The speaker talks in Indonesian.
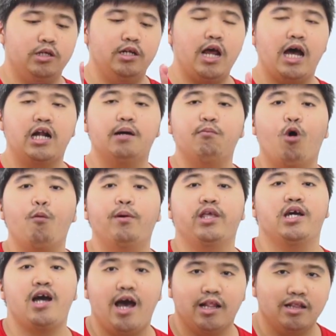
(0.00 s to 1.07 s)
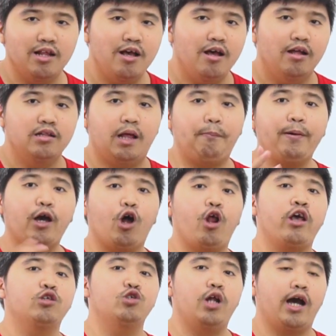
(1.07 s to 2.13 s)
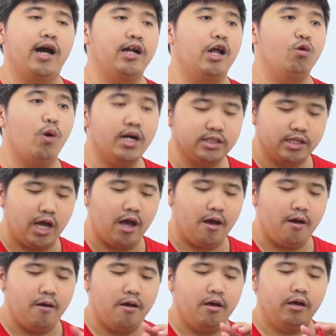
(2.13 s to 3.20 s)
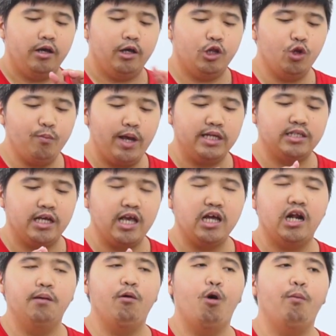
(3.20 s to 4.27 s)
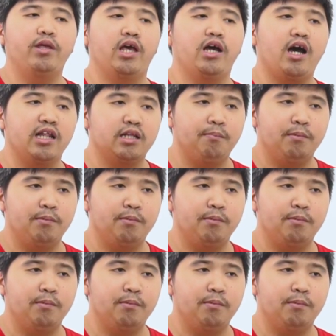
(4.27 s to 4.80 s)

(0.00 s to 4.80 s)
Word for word: tidak ada bau menyengat. Tapi kalau yang sudah kada luar sah itu biasanya ada bau menyengat